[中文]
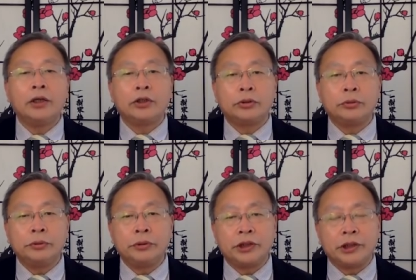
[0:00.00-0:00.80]
数
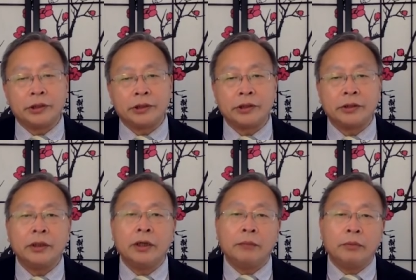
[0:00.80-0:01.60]
据显示，
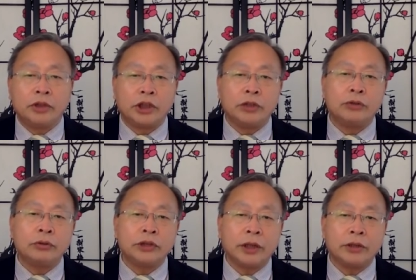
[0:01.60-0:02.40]
目前
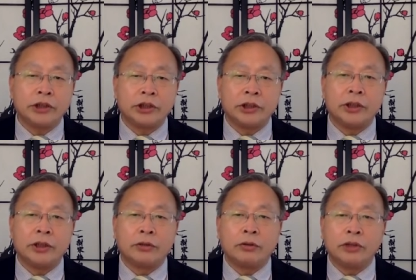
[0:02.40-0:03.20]
中小企
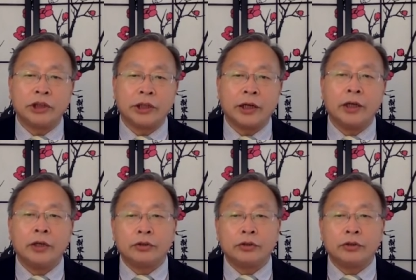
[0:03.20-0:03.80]
业贡献了